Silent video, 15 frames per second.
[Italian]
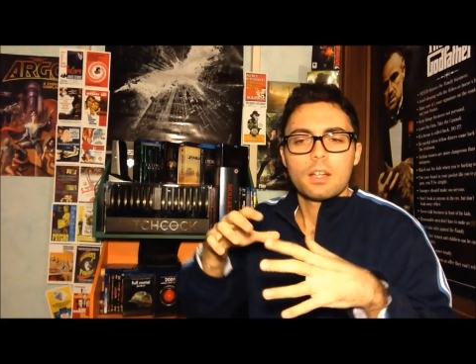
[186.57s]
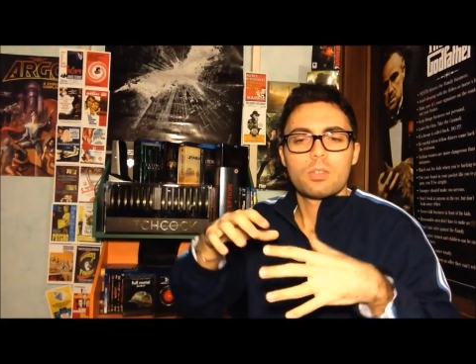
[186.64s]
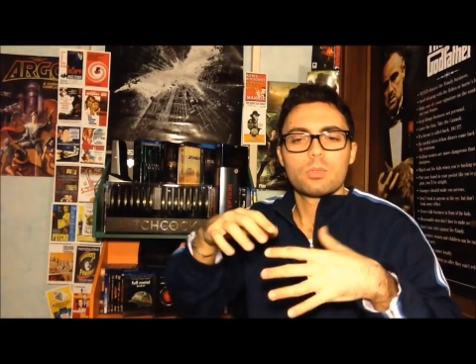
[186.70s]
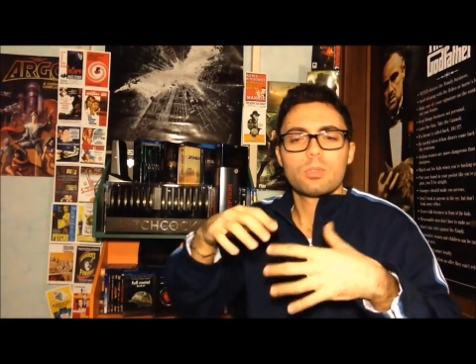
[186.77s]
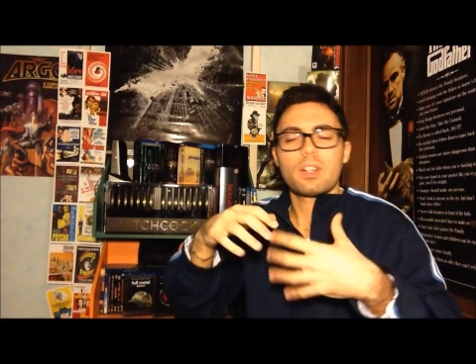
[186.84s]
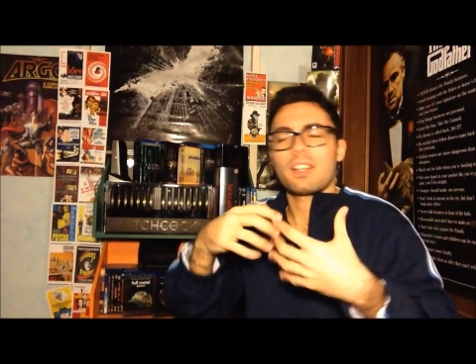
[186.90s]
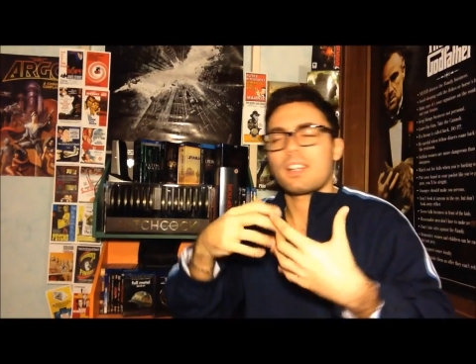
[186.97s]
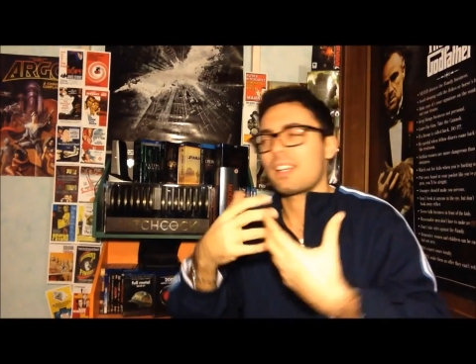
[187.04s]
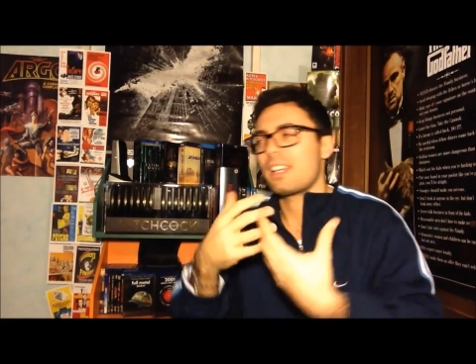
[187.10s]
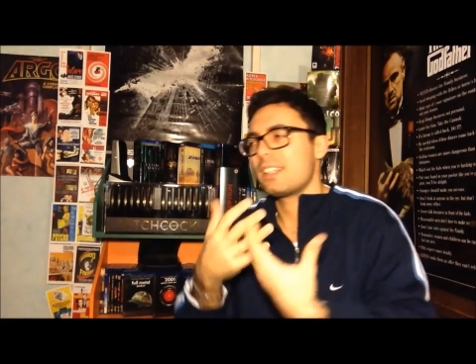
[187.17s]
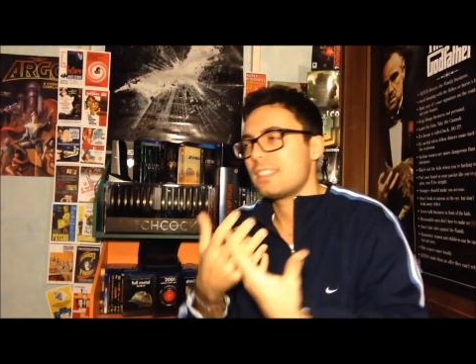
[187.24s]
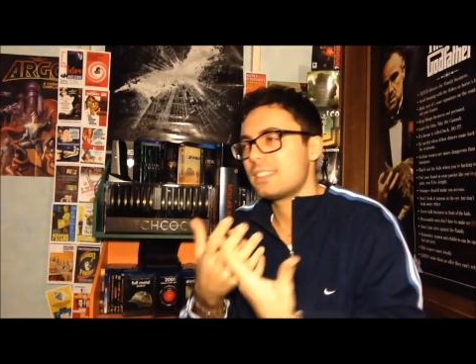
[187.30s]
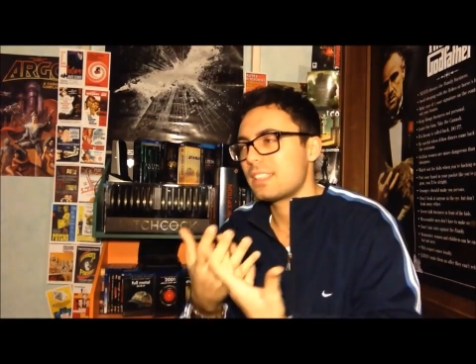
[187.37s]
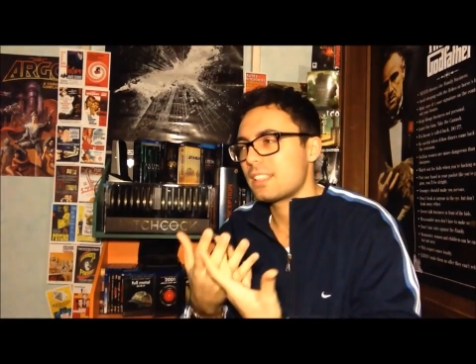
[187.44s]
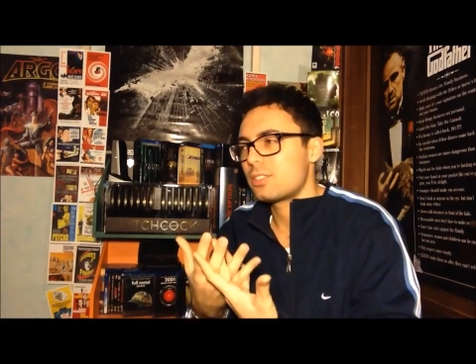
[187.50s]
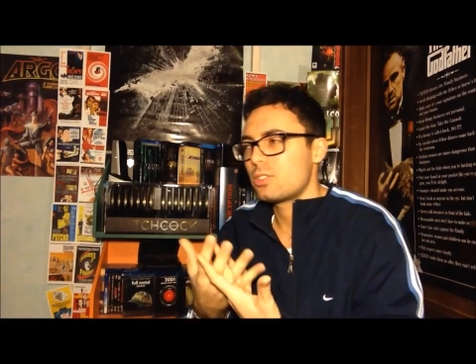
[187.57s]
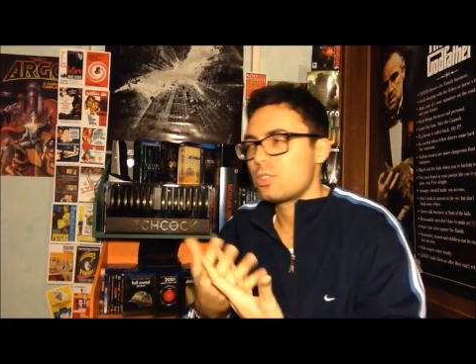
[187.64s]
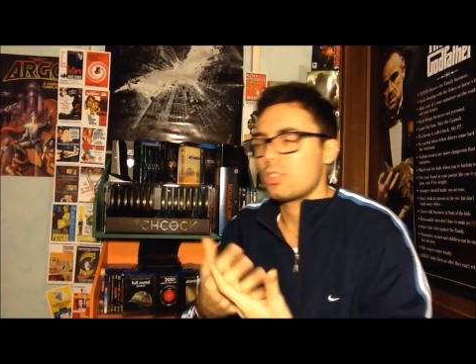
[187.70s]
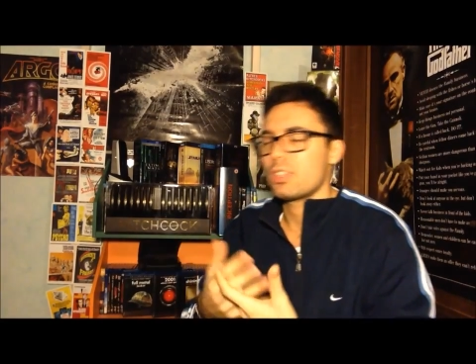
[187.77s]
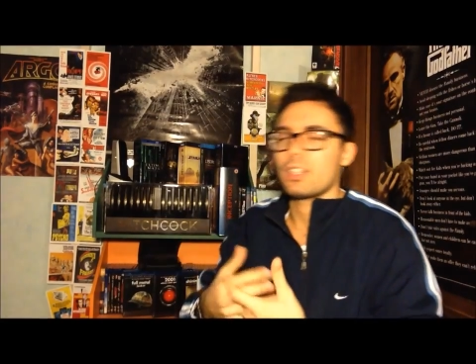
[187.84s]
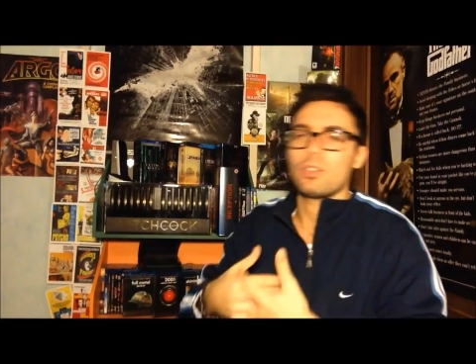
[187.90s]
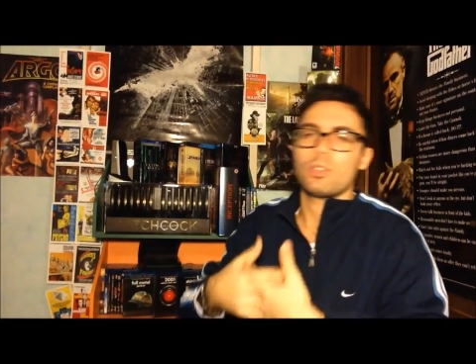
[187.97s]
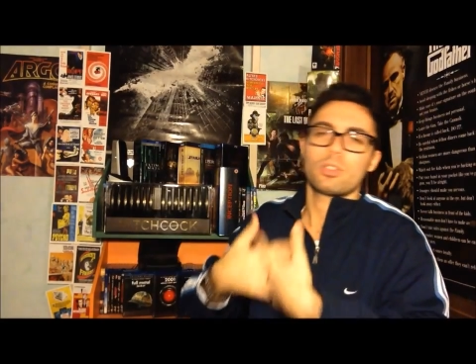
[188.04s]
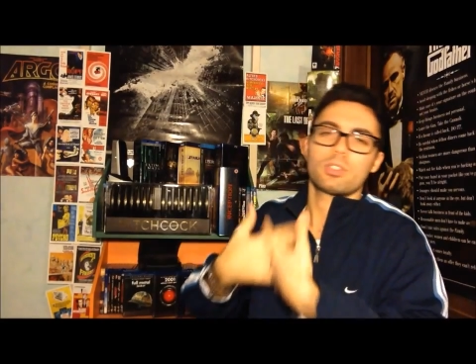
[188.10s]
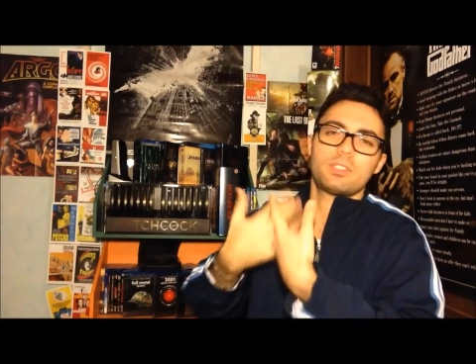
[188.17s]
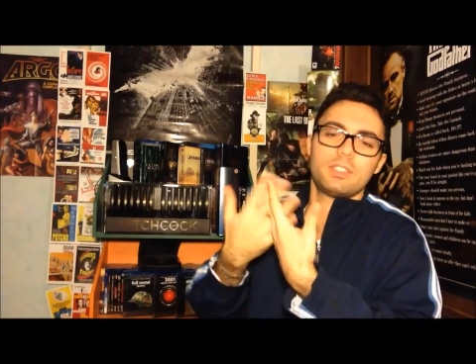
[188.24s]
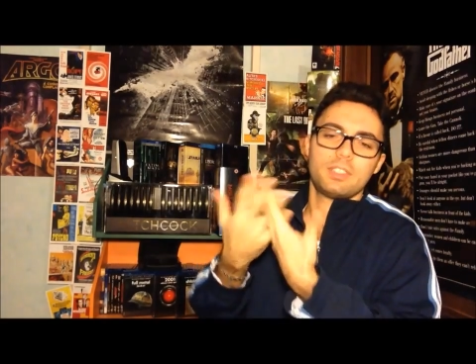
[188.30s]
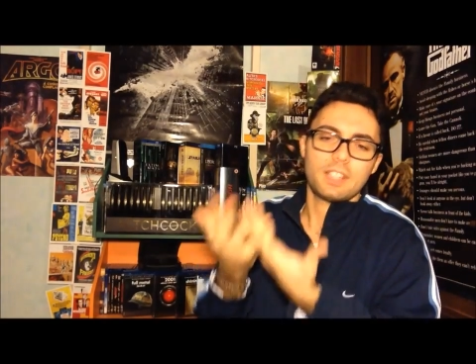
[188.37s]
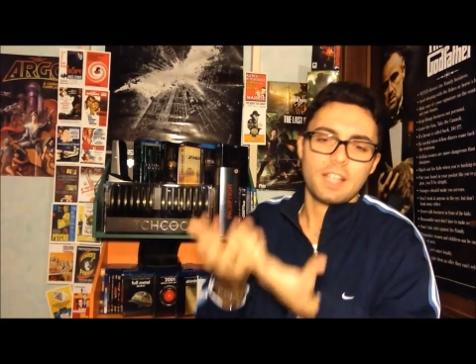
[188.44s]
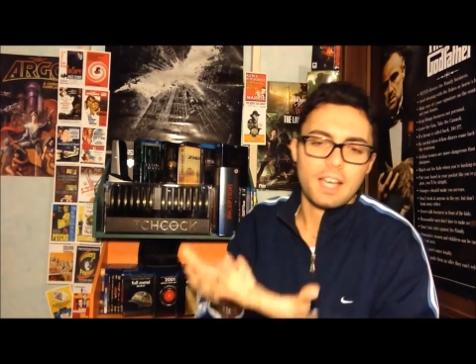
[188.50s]
con una realizzazione
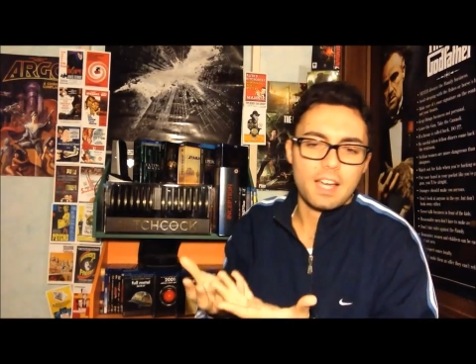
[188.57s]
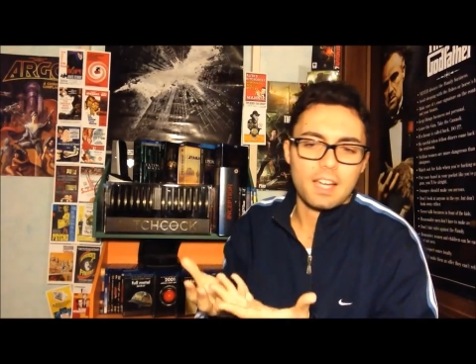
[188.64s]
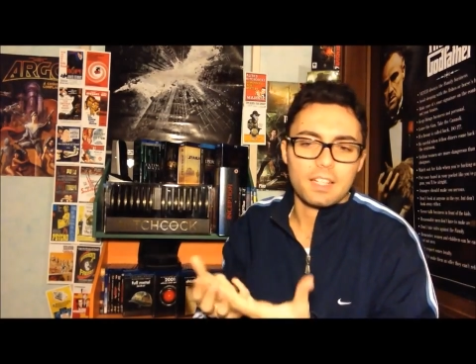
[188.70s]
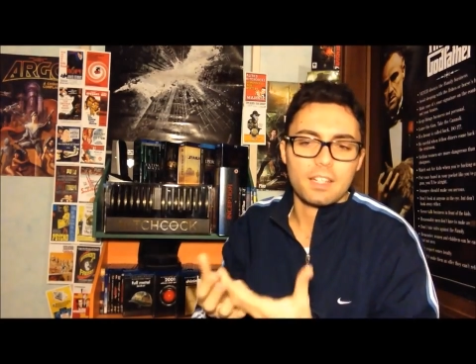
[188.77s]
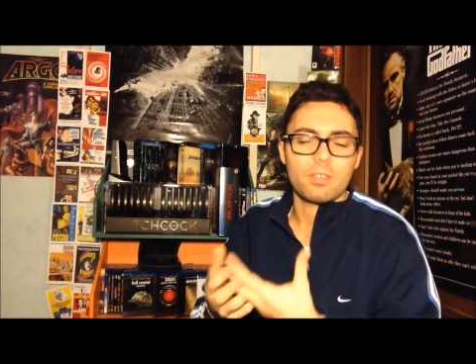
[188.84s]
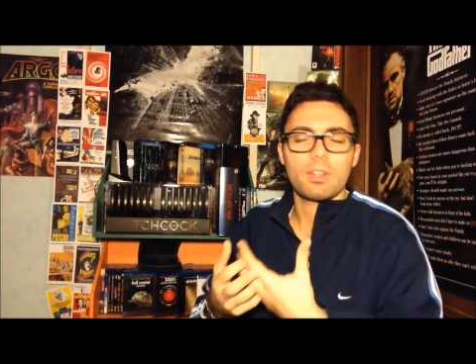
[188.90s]
ordinaria,